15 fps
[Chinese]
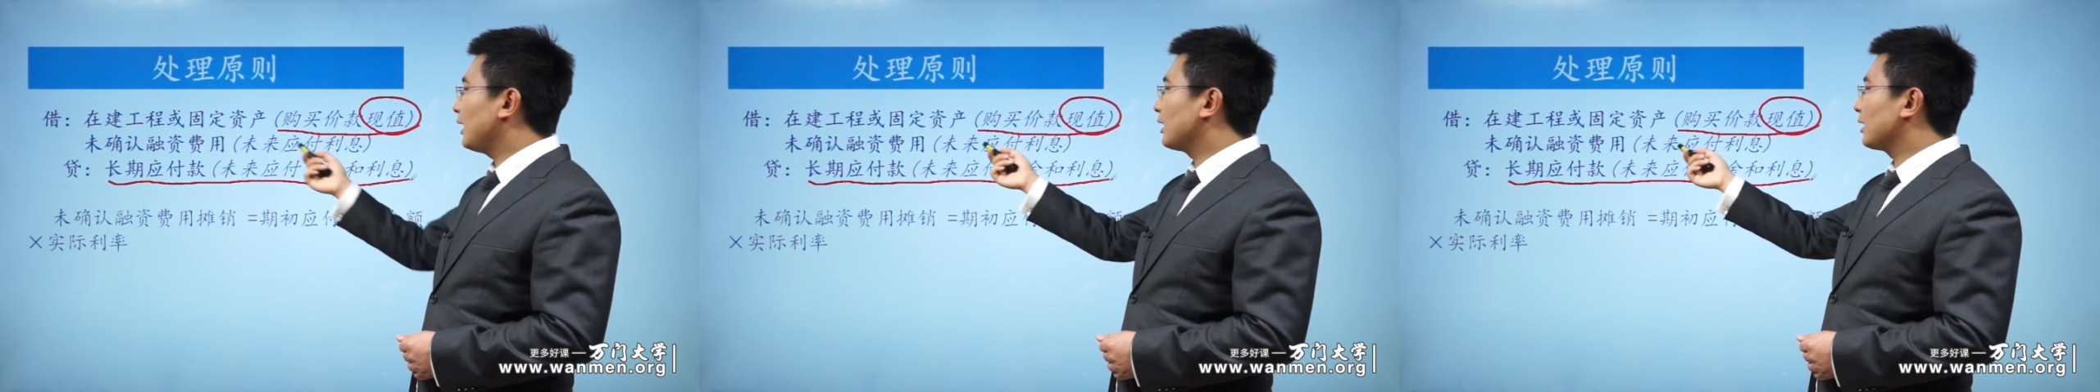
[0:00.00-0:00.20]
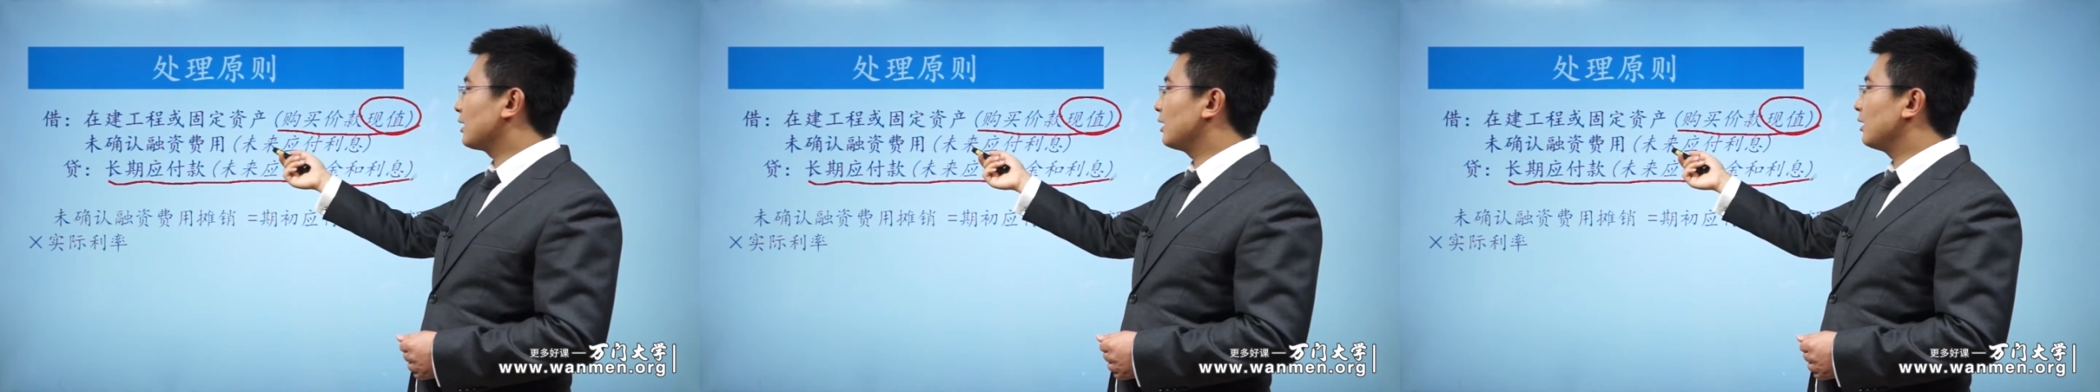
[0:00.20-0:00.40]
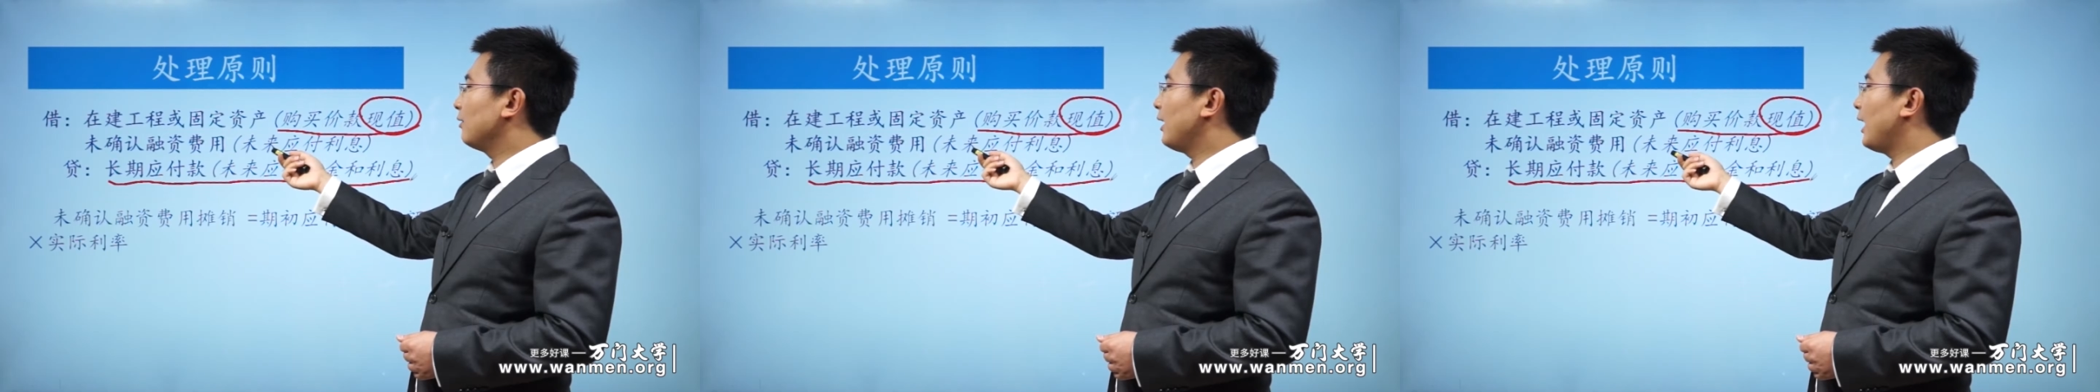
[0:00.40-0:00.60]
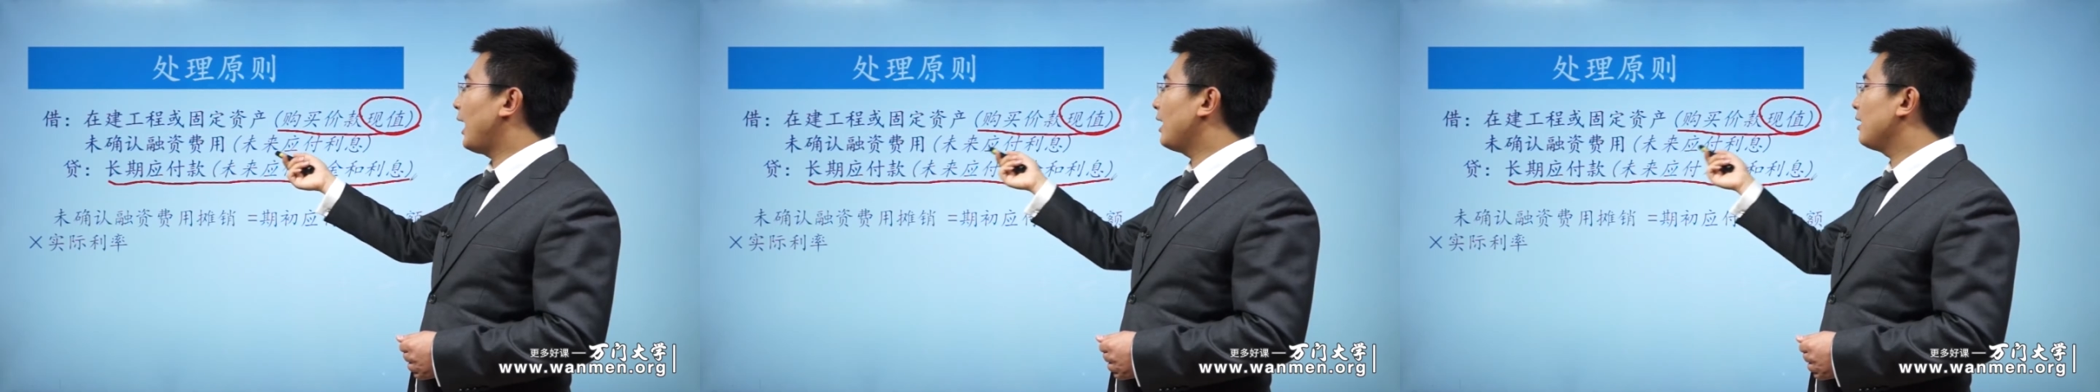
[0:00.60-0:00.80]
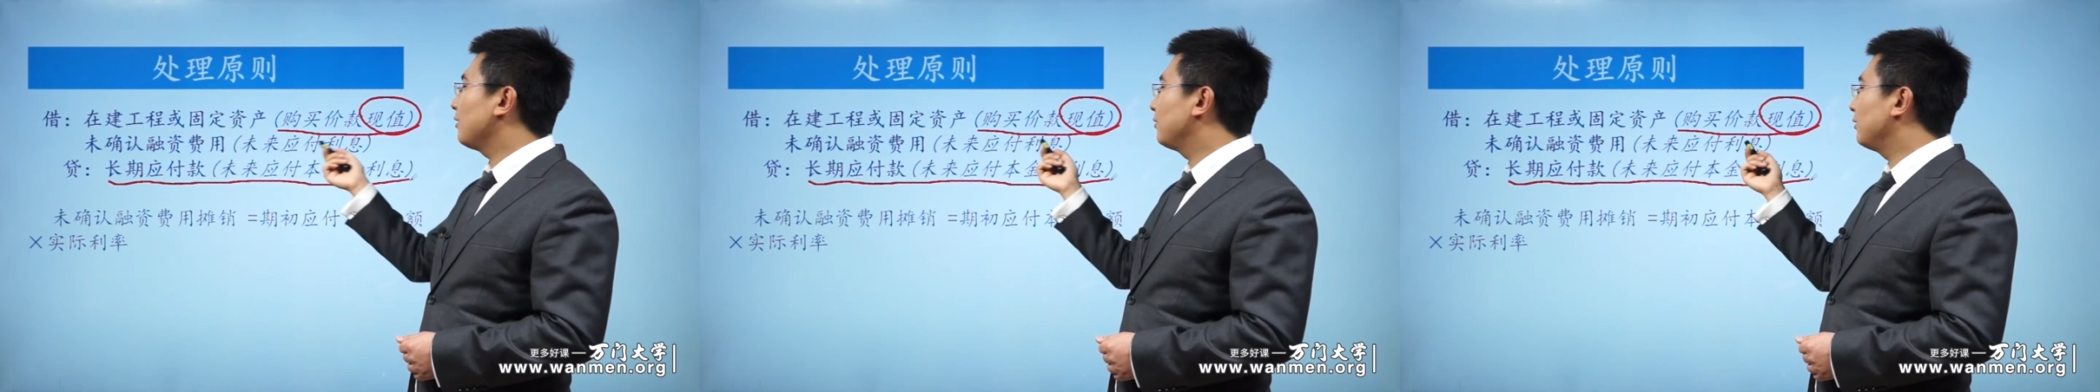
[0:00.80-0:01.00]
这个是未
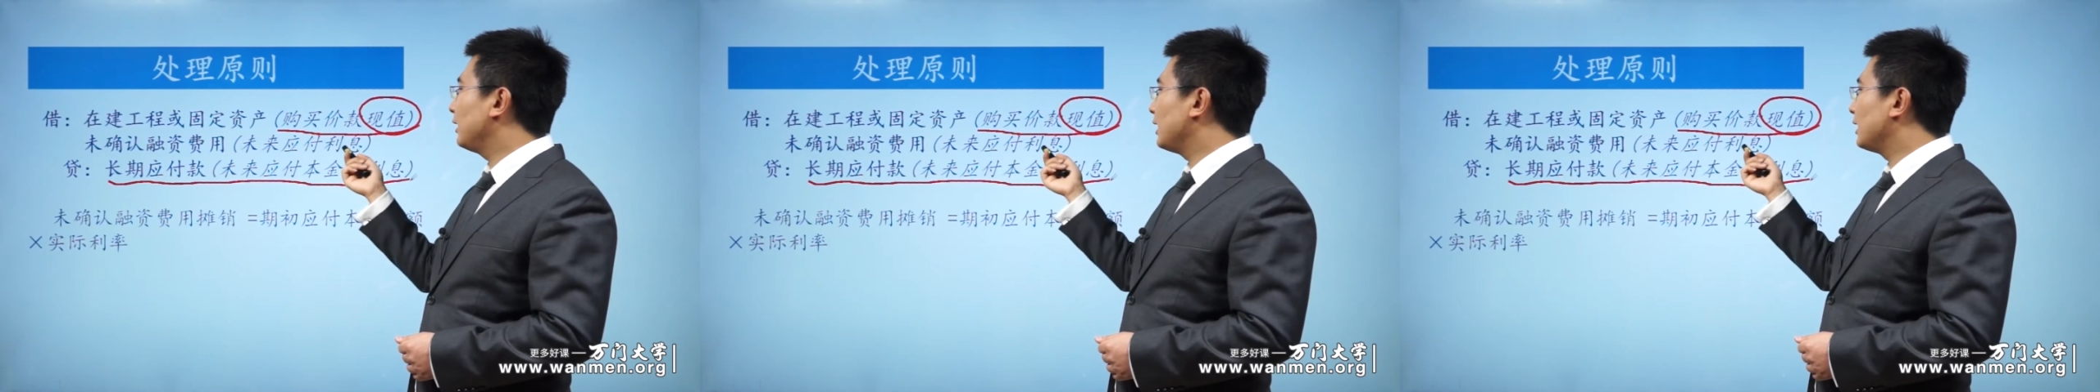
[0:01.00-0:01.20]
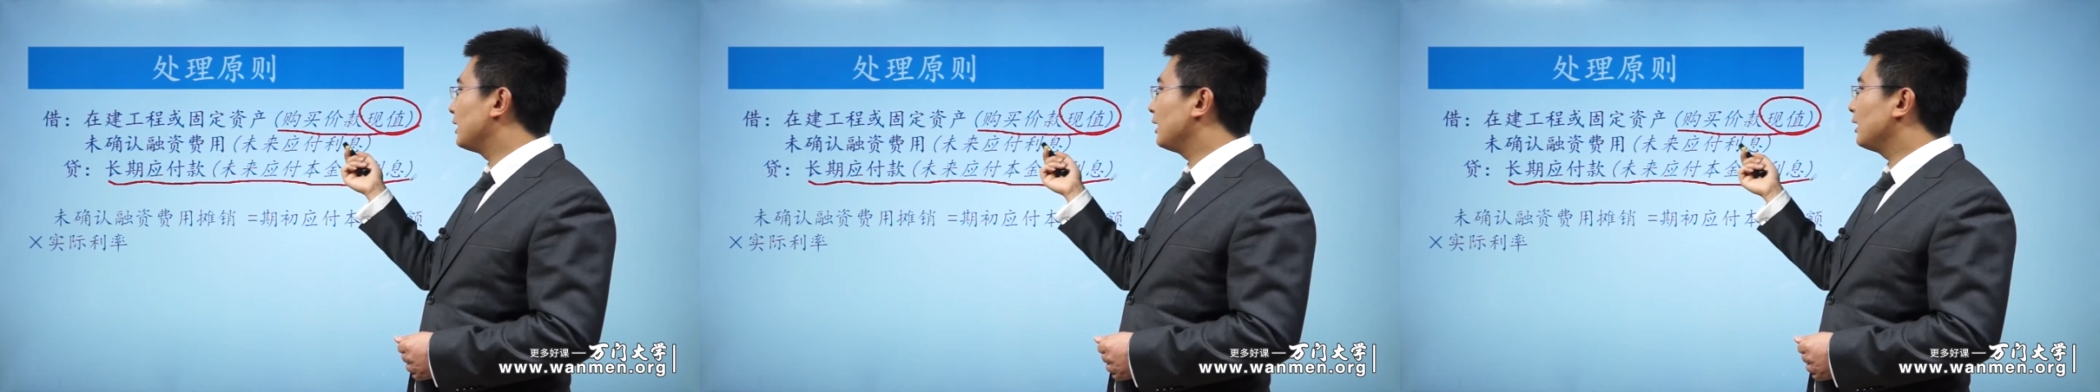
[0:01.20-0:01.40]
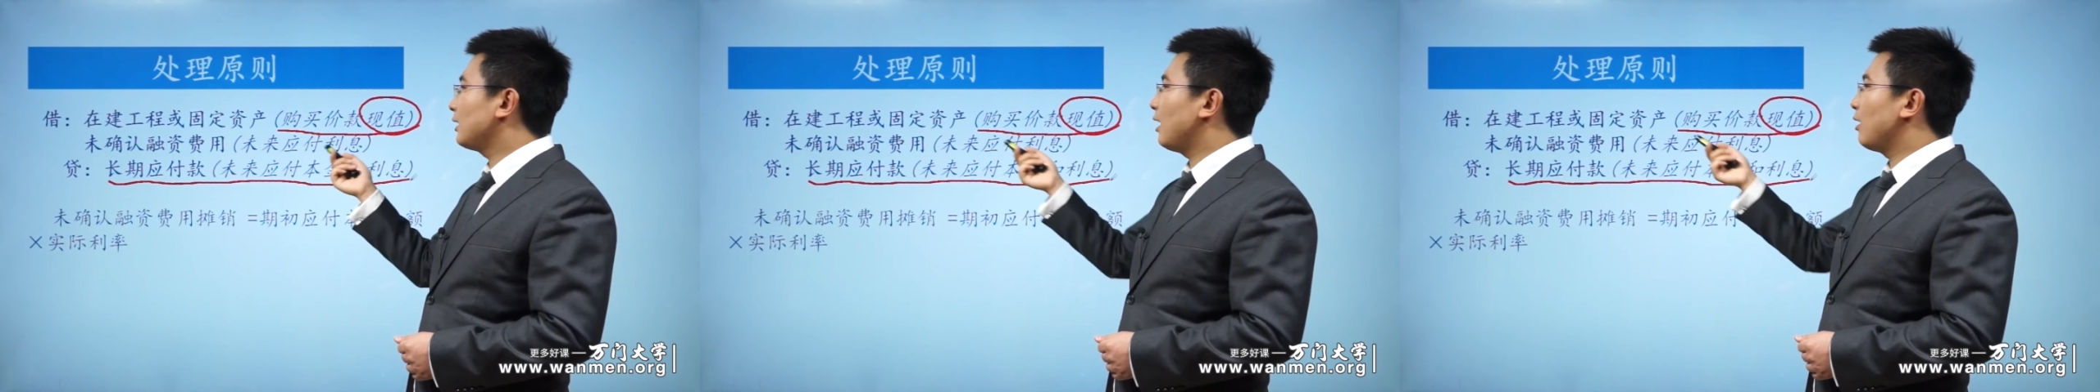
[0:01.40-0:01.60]
来应付利息。